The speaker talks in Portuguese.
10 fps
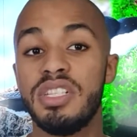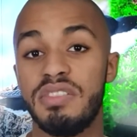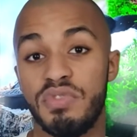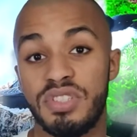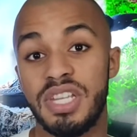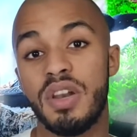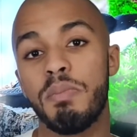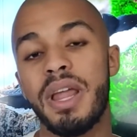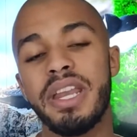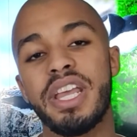se você não
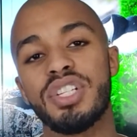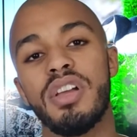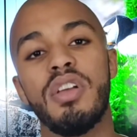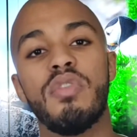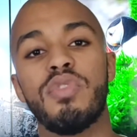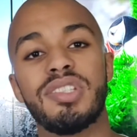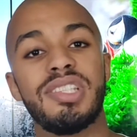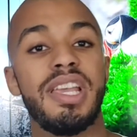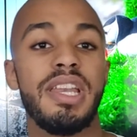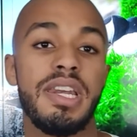planeja,
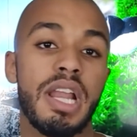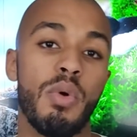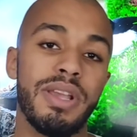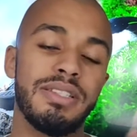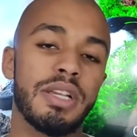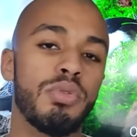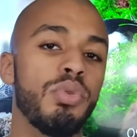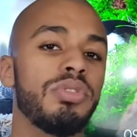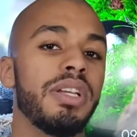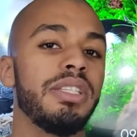você não executa.